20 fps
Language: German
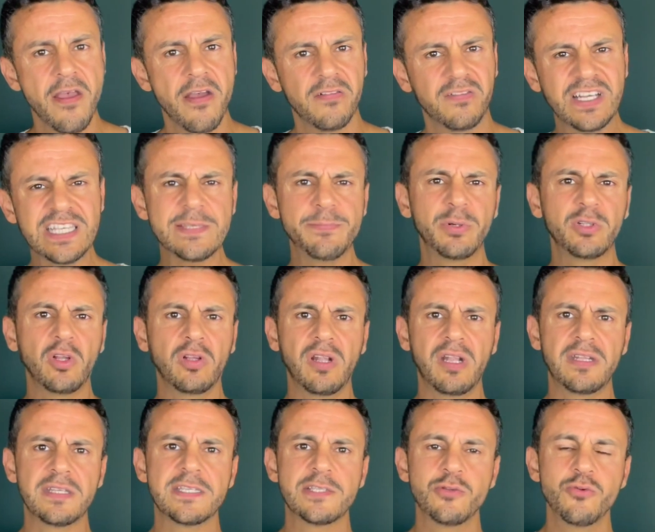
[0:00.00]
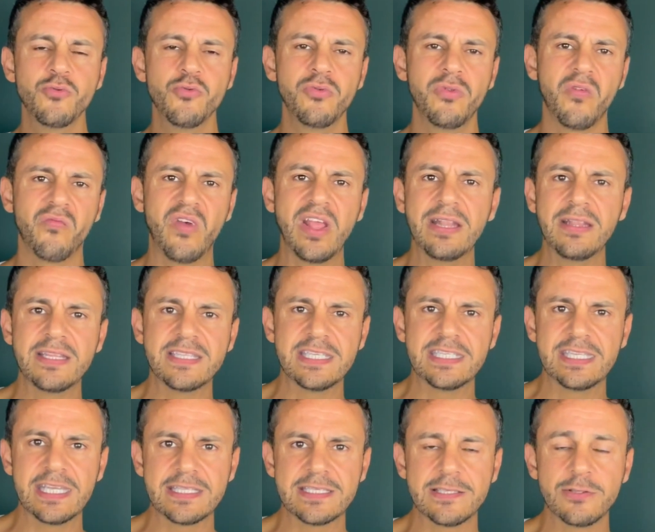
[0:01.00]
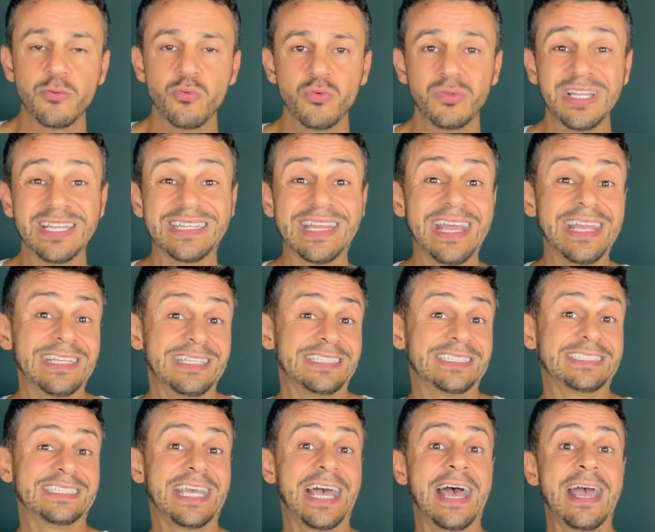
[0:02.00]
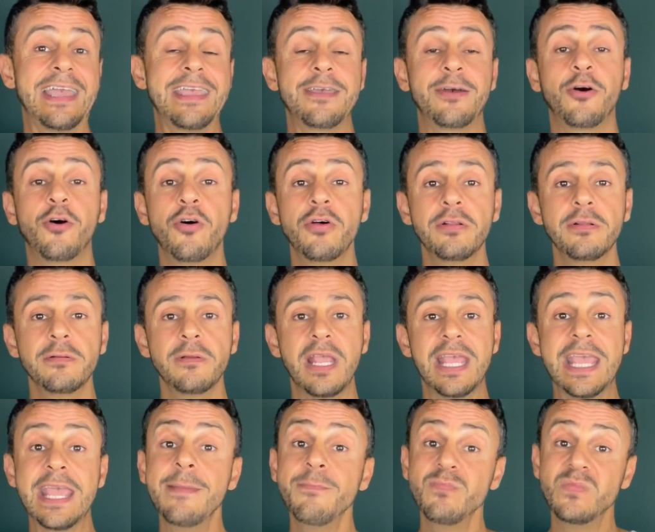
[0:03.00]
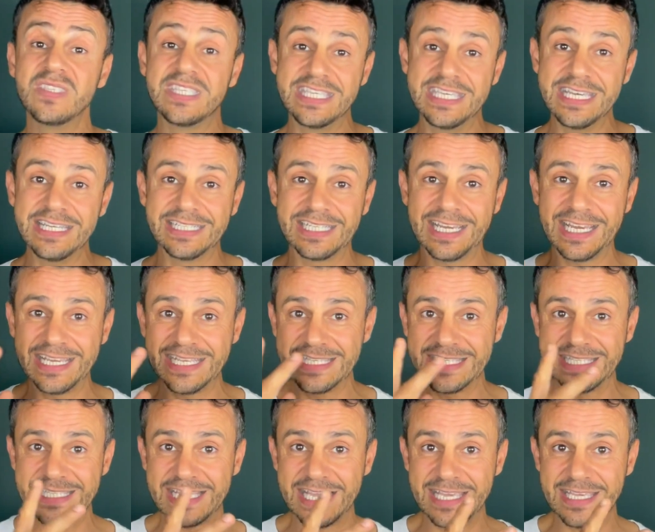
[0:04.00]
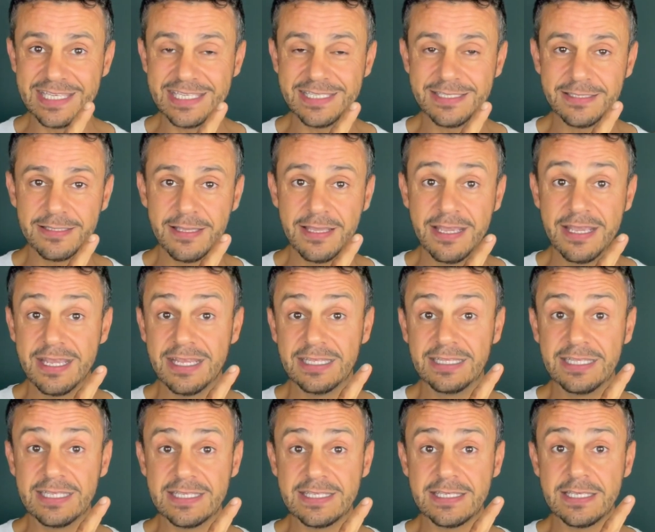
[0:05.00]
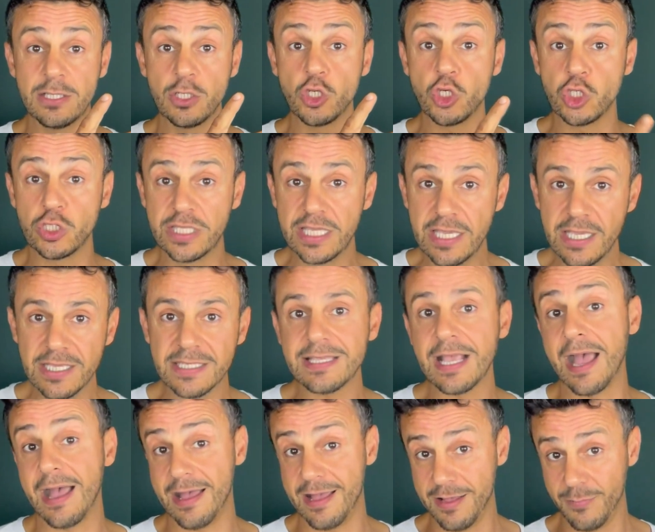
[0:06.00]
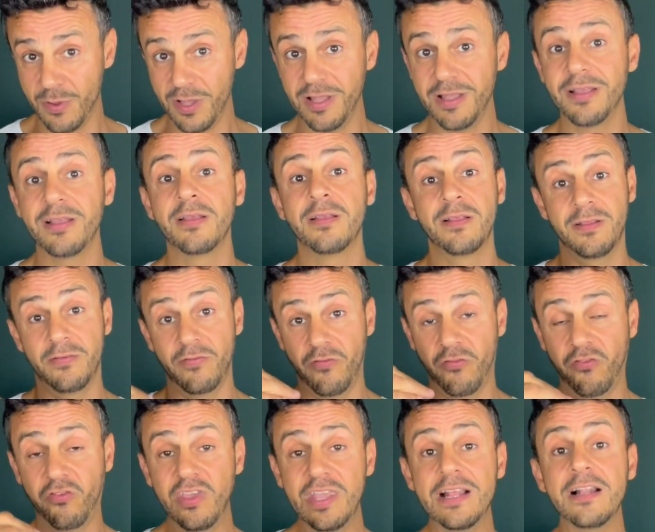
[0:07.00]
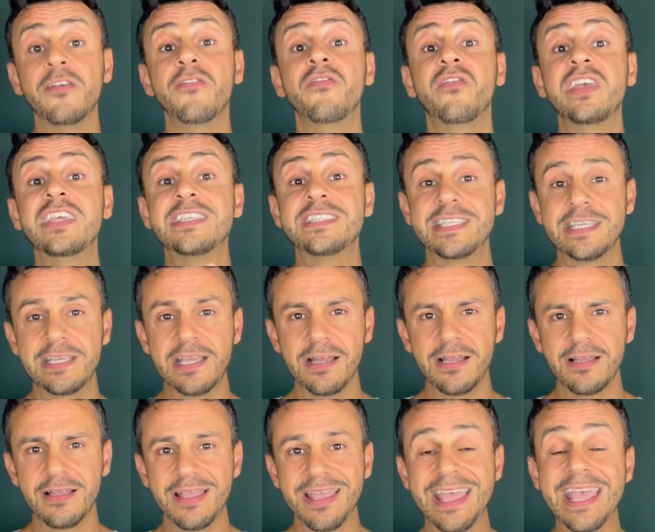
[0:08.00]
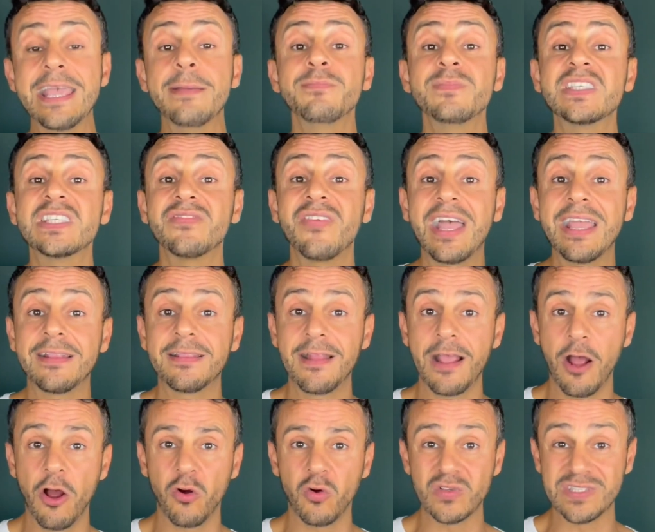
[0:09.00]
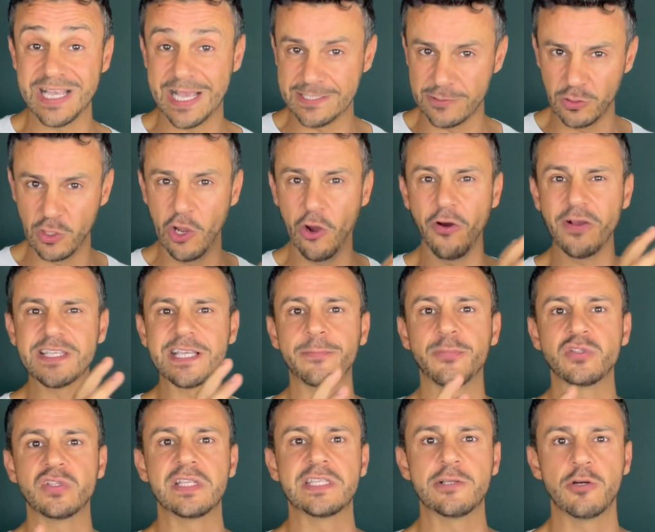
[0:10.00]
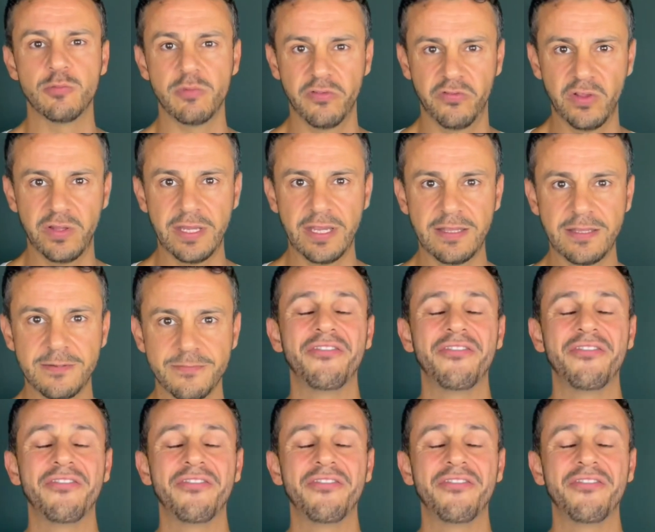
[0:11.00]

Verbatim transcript: Was bedeutet es nun, wenn sich jetzt nun dein Chiron im Tierkreiszeichen des Stiers, aber viel wichtiger im zweiten Haus, also die Häuserposition befindet.